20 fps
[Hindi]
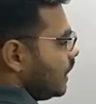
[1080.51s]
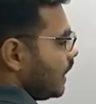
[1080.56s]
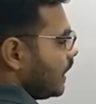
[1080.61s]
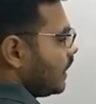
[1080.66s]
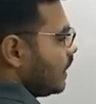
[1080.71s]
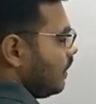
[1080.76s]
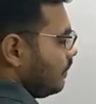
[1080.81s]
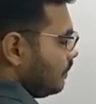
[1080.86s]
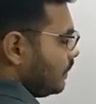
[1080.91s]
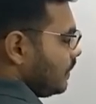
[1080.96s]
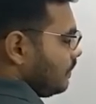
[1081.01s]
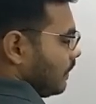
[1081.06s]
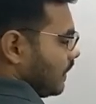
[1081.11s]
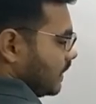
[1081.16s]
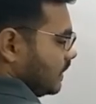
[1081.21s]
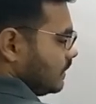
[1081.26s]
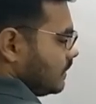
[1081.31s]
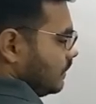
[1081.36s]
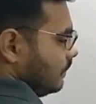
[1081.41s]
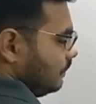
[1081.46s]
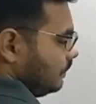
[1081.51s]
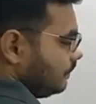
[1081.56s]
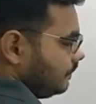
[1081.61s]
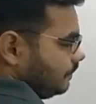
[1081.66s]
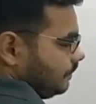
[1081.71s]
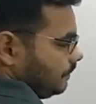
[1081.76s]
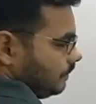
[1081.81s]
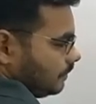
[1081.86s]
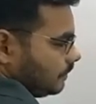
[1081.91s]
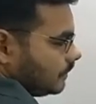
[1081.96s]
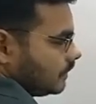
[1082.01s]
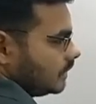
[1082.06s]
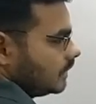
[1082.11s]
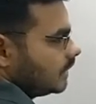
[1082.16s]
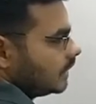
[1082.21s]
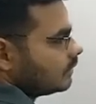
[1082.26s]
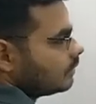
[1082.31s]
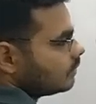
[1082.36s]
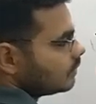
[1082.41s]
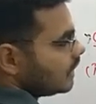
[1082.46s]
आएगा अपने पास
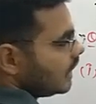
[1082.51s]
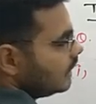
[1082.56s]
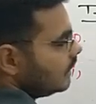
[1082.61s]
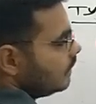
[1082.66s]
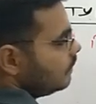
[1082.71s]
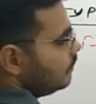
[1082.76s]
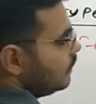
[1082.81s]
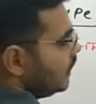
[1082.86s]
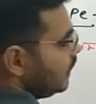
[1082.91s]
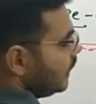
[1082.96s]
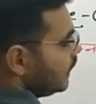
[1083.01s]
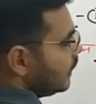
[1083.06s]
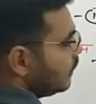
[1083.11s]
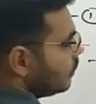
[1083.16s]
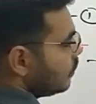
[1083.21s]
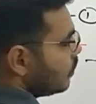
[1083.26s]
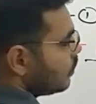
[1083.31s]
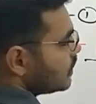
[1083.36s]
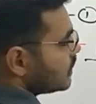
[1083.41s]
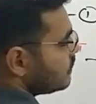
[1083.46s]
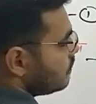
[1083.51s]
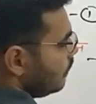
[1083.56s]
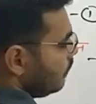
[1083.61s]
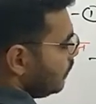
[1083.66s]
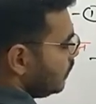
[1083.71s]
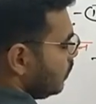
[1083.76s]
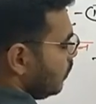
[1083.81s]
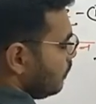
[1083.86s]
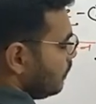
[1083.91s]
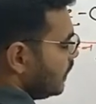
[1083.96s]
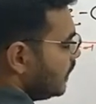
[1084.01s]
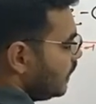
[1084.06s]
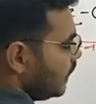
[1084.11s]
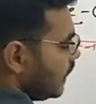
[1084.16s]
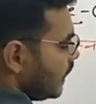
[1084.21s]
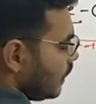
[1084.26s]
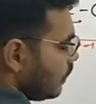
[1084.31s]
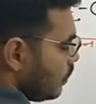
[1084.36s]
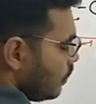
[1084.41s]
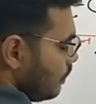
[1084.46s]
ये तो था निम्नलिखित को किसमें बदलो भिन्न
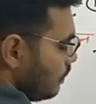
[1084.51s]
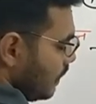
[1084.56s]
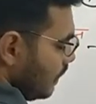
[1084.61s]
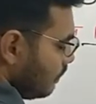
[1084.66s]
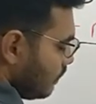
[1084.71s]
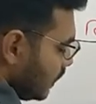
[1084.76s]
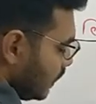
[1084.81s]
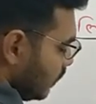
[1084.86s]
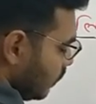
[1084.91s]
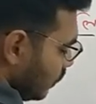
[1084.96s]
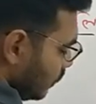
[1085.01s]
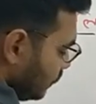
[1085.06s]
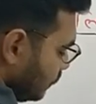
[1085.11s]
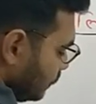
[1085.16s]
के रूप में बदलो